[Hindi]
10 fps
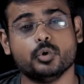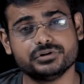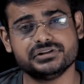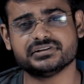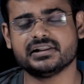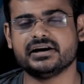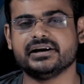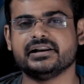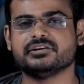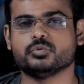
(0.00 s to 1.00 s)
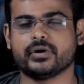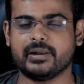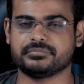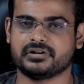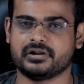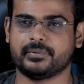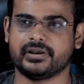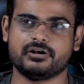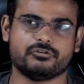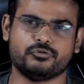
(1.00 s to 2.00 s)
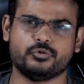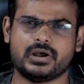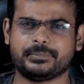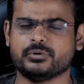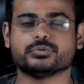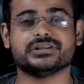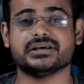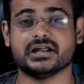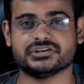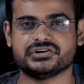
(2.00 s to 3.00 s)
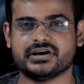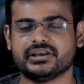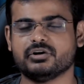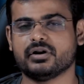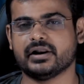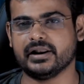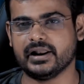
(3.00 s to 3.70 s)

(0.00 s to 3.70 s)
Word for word: उतनी ज़्यादा डिटेल्स वो कैप्चर कर पाएगा और फोटो आपकी उतनी अच्छी आएगी और